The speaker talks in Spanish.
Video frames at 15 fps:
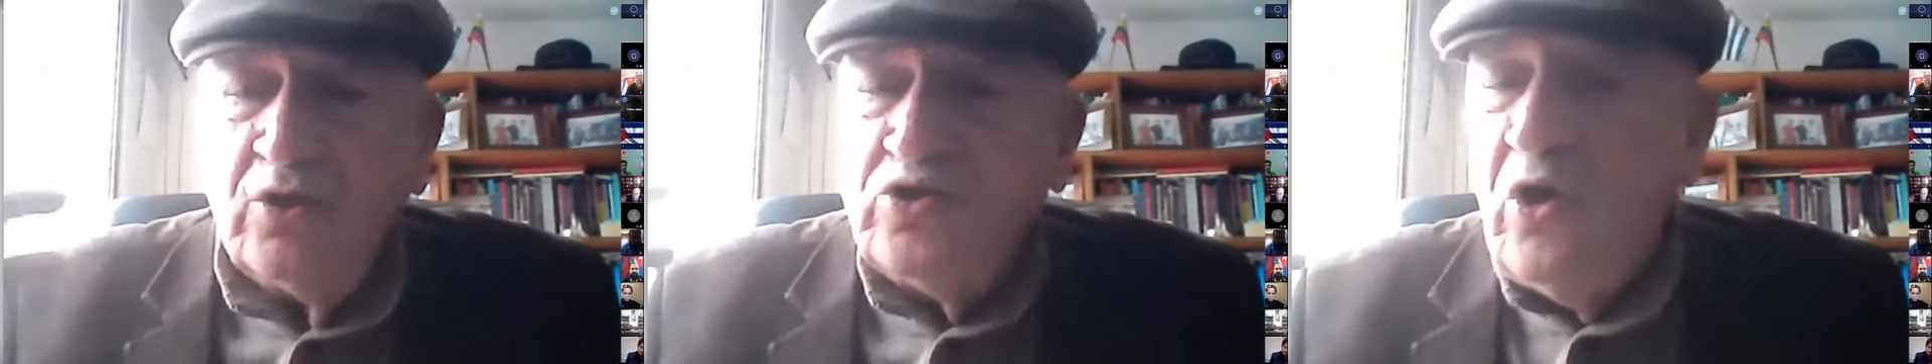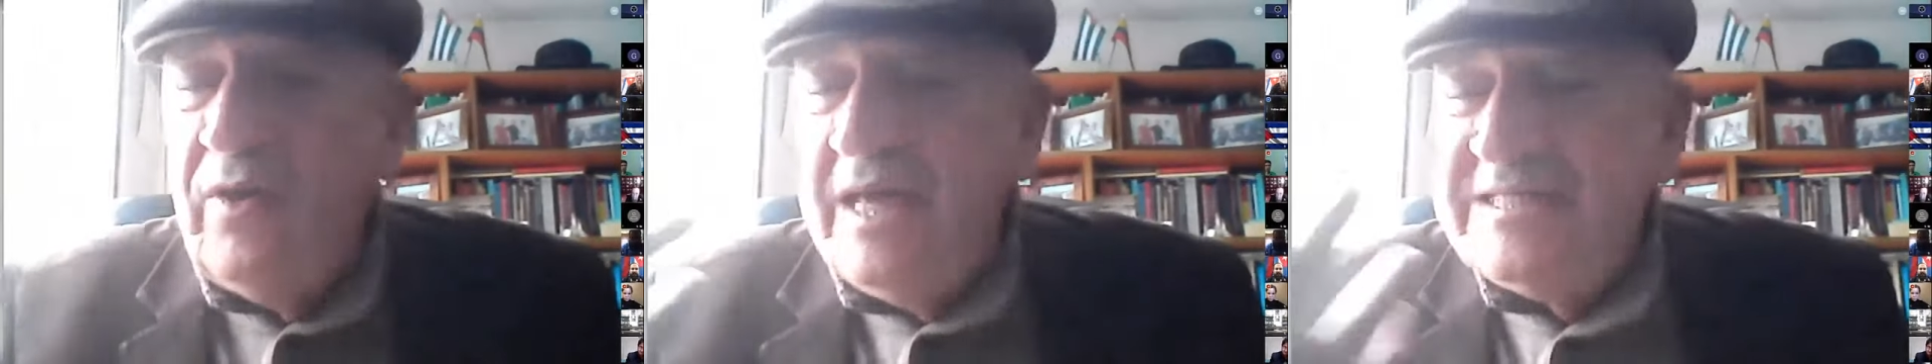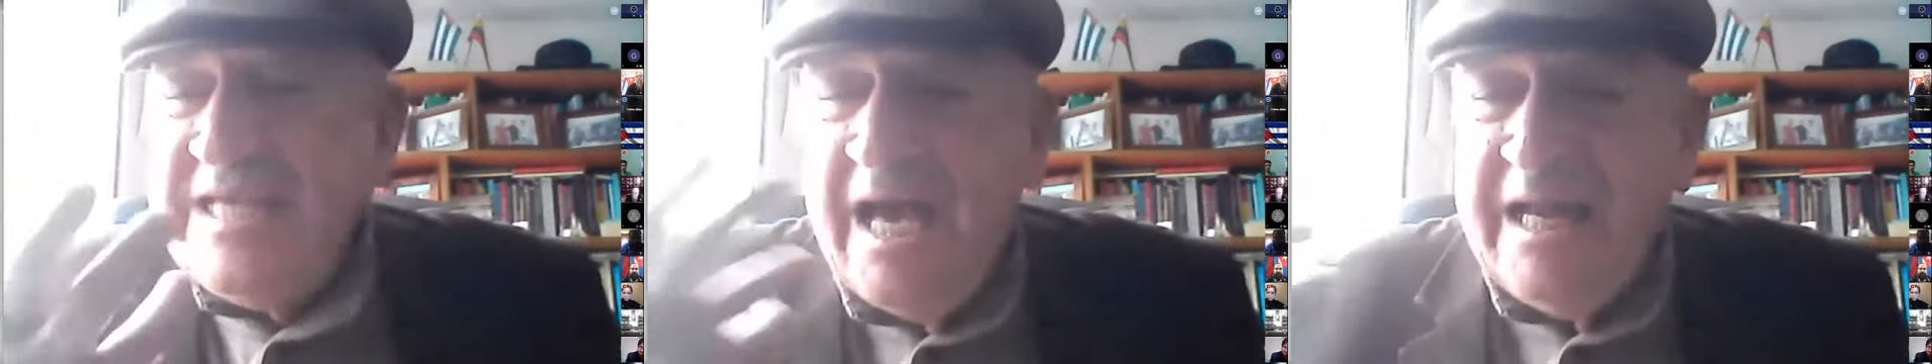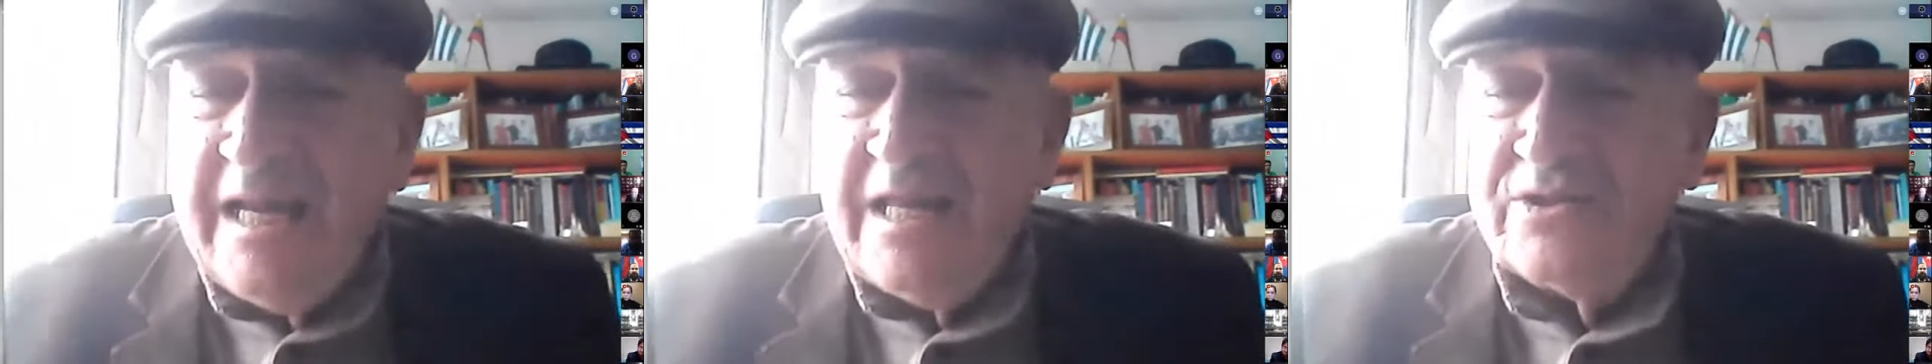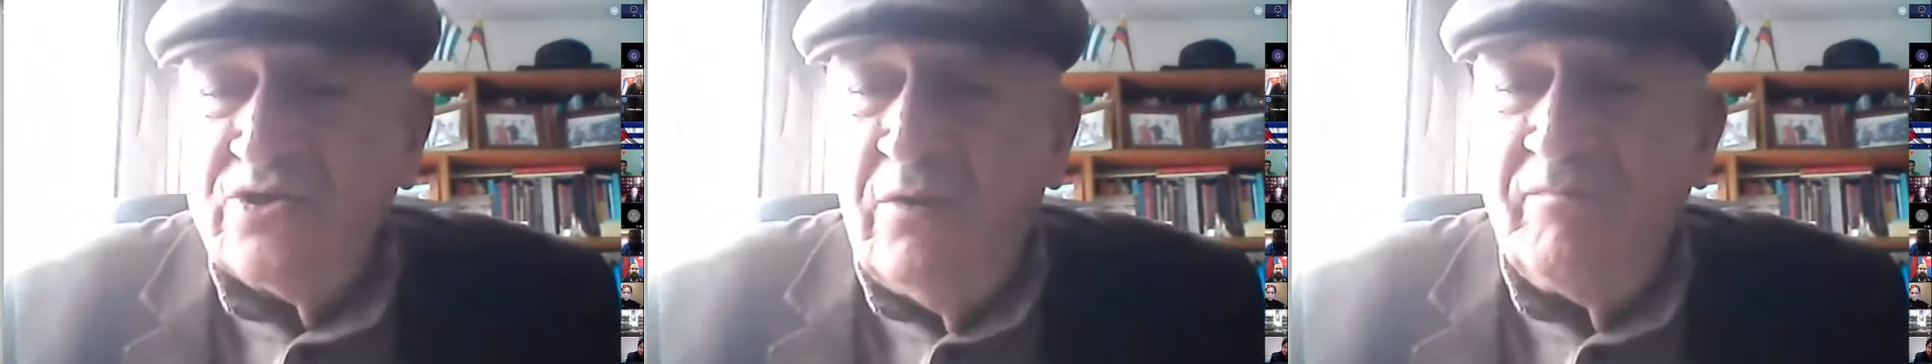toda esa
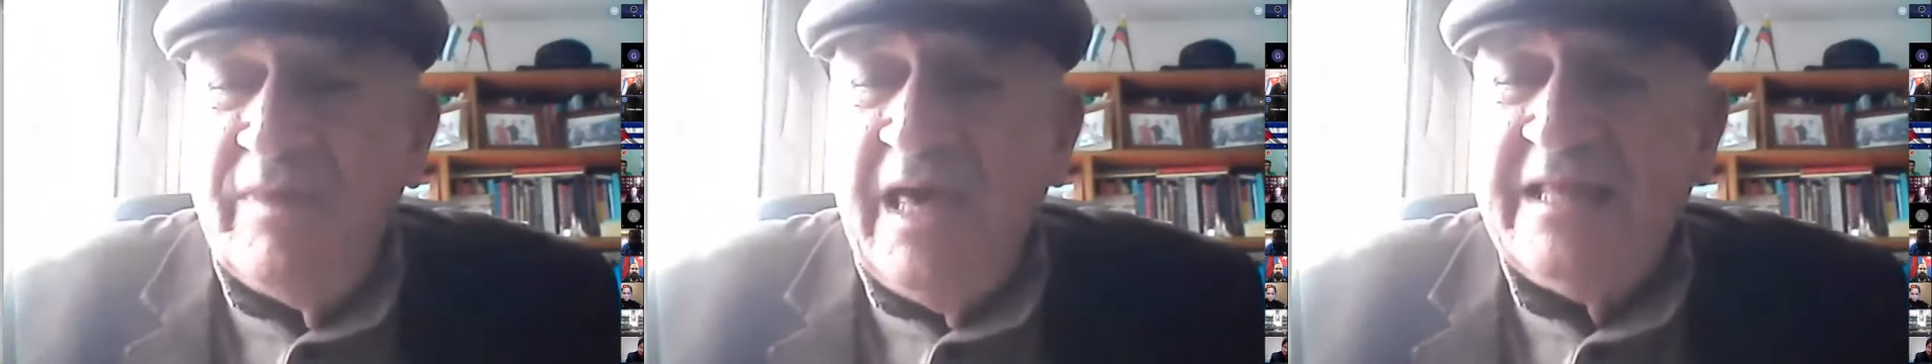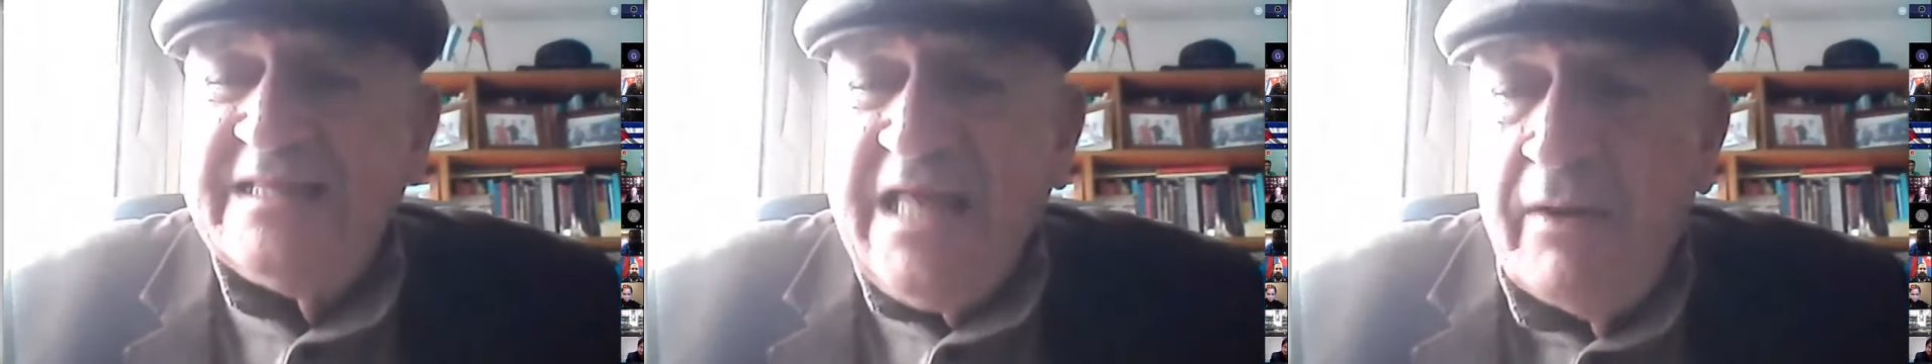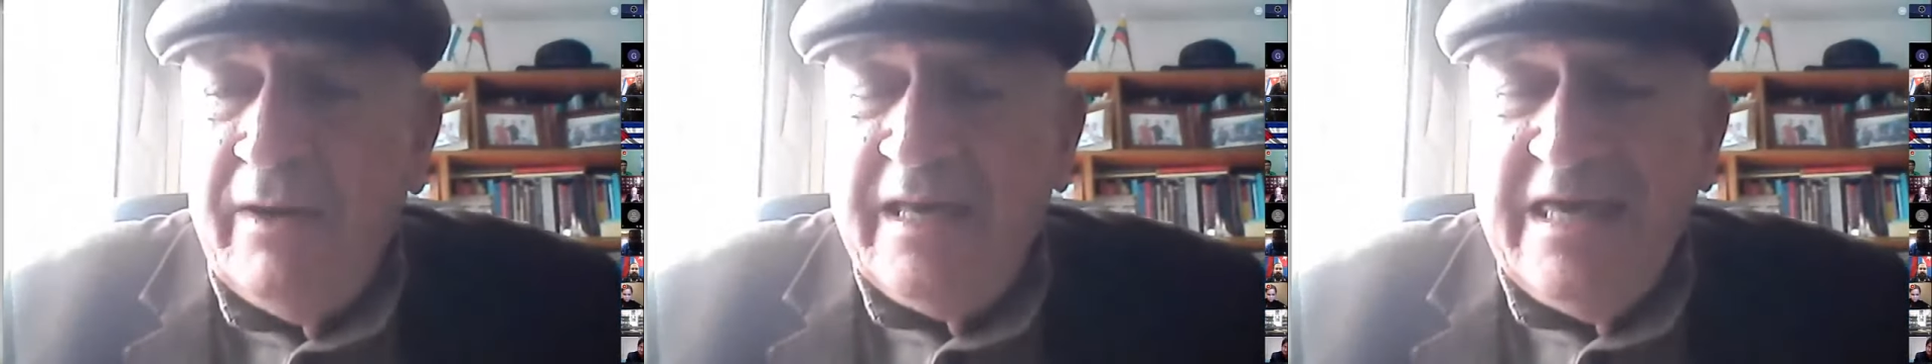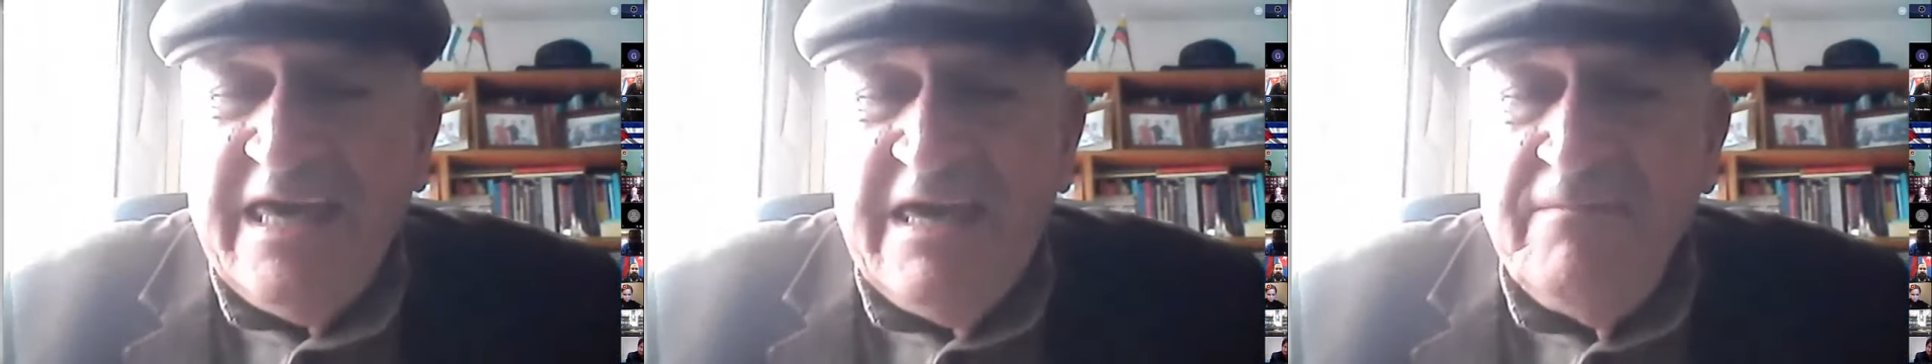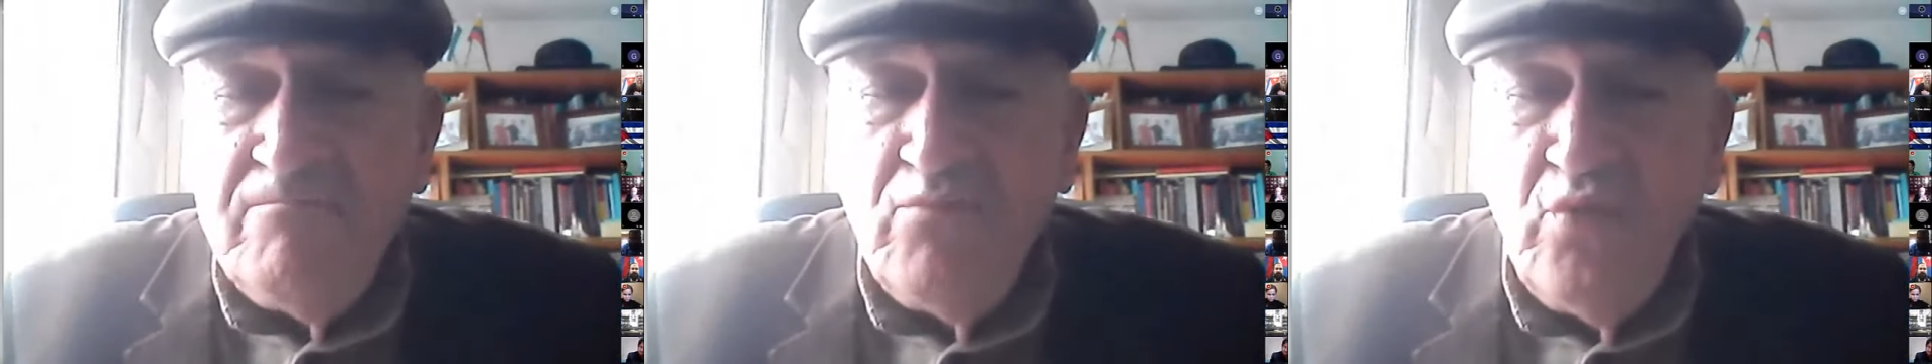generación estaban
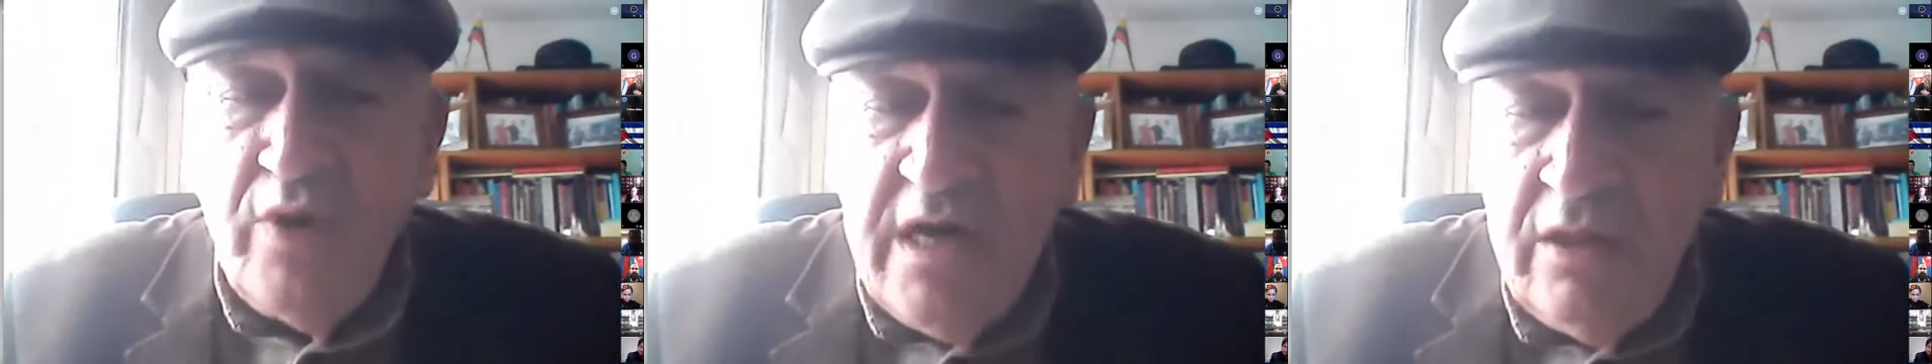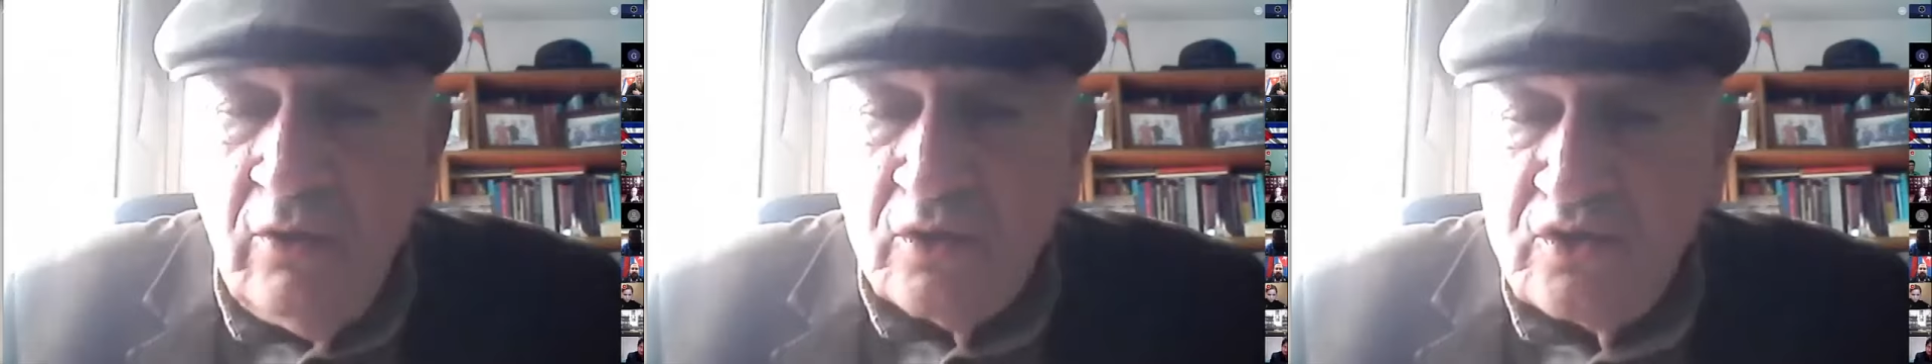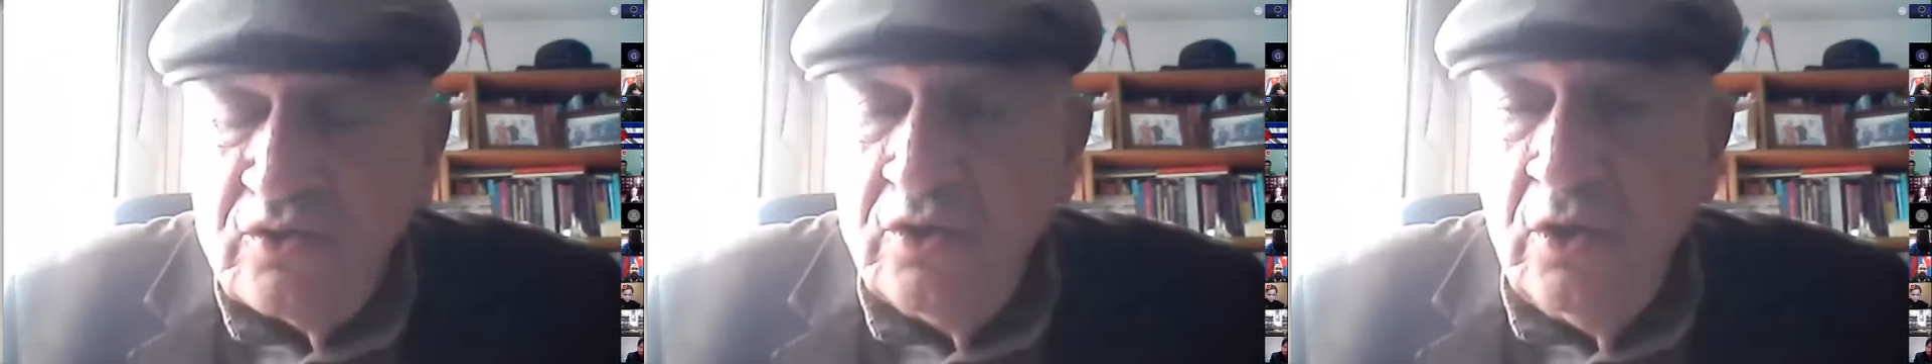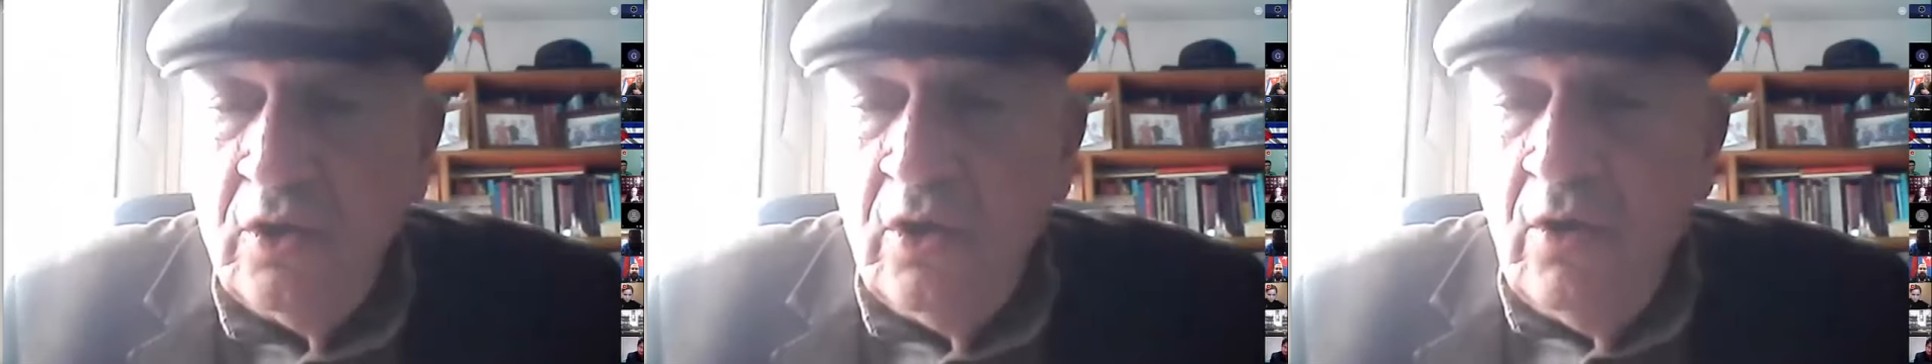imbuidos